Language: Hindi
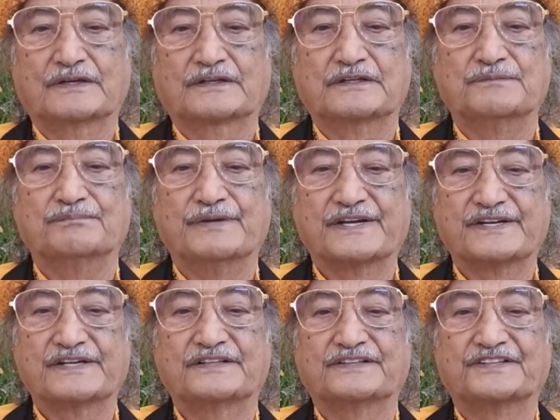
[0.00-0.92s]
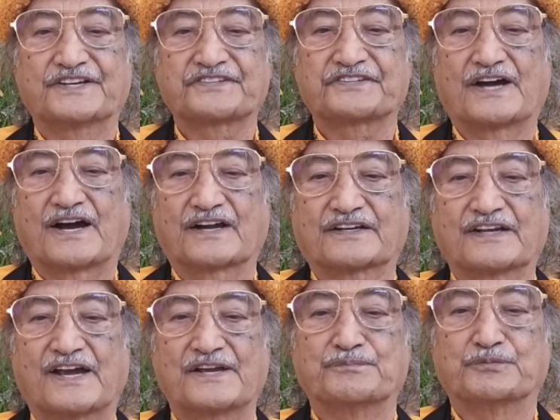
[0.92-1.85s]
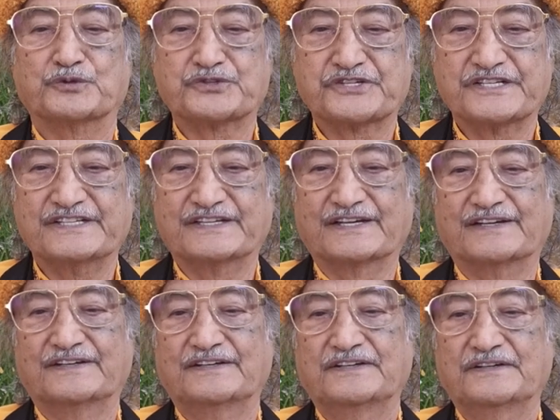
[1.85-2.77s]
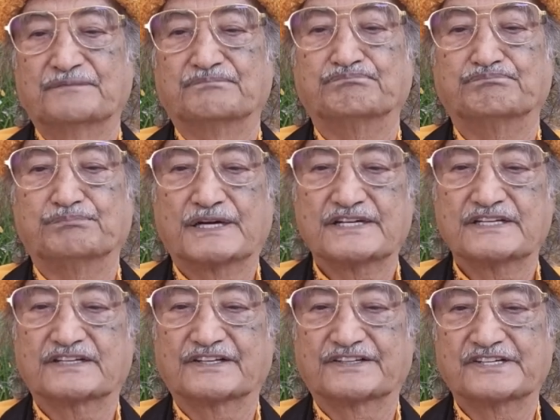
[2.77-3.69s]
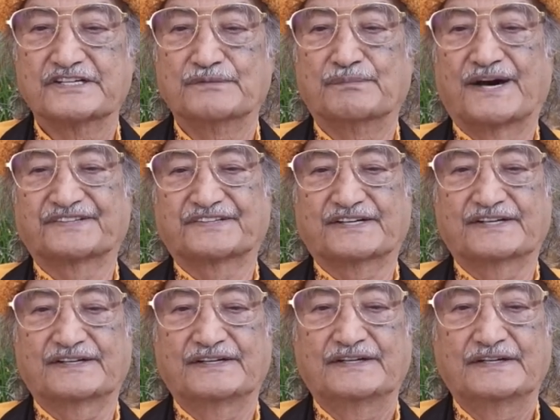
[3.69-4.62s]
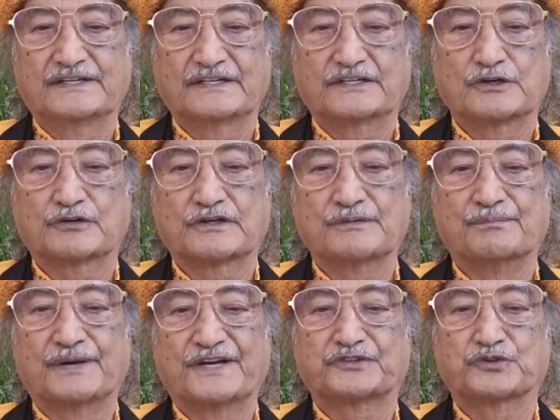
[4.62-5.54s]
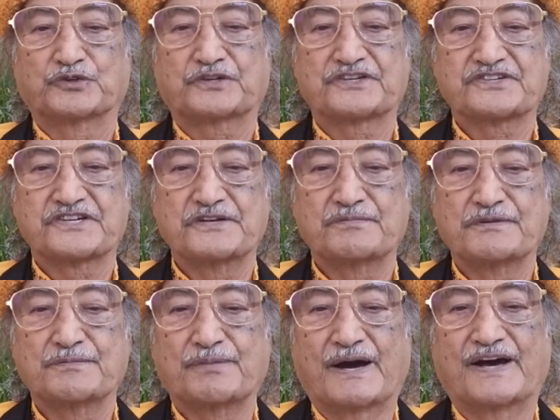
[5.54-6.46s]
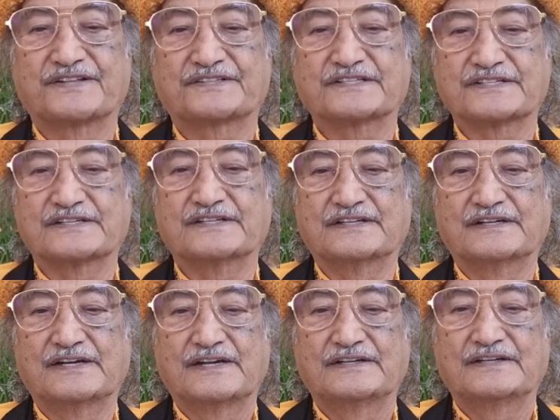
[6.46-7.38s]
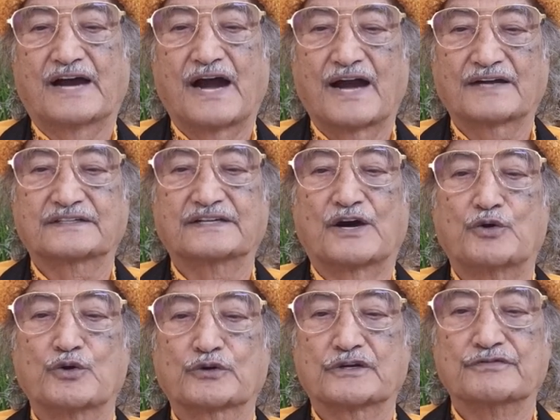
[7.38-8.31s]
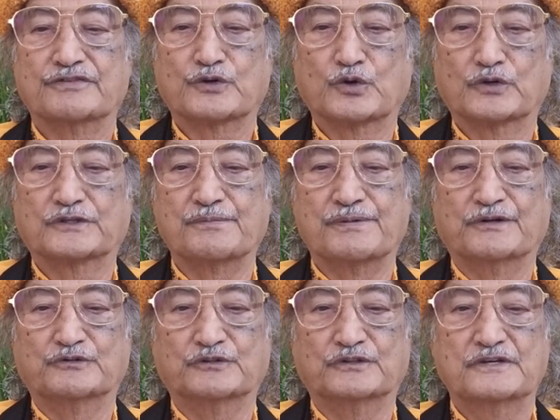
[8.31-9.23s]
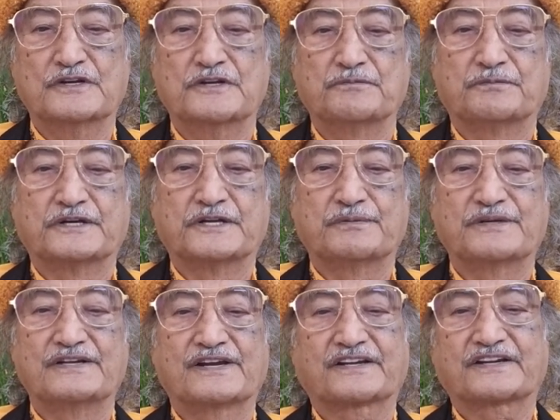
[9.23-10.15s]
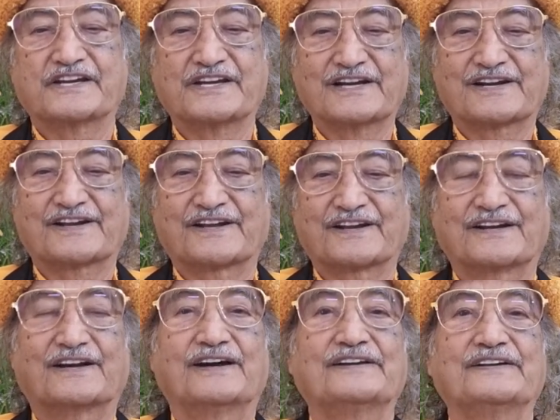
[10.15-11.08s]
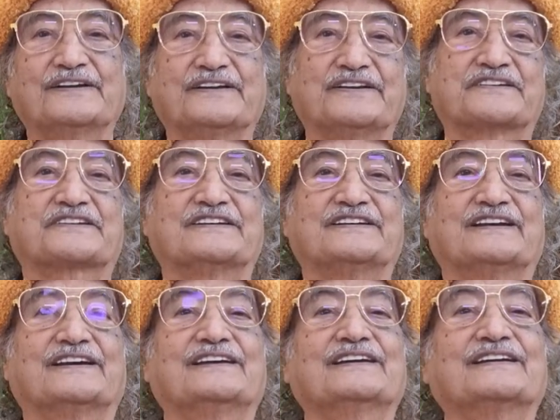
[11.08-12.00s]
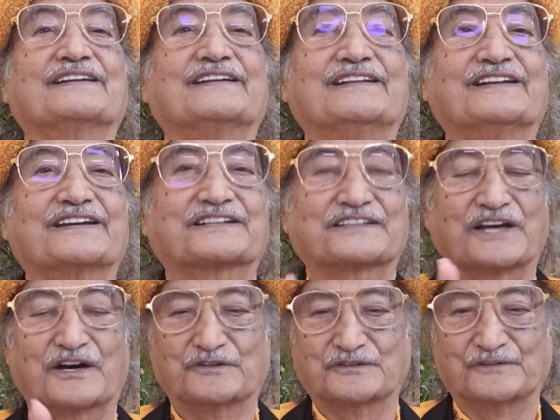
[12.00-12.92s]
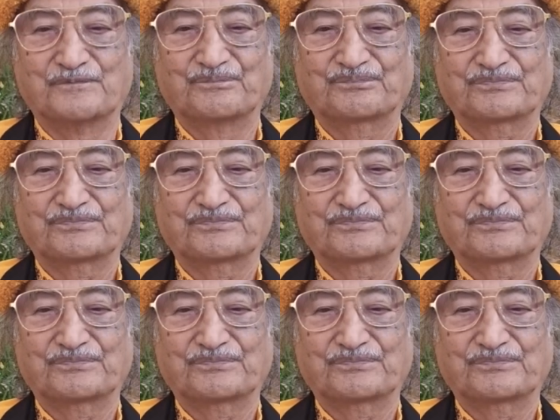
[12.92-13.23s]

कि मेरी दस आज्ञाएं पूछी हैं बड़ी कठिन बात है क्योंकि मैं तो किसी भी भांति की आज्ञाओं के विरोध में हूँ फिर भी यह खेल रहेगा इसलिए लिखता हूँ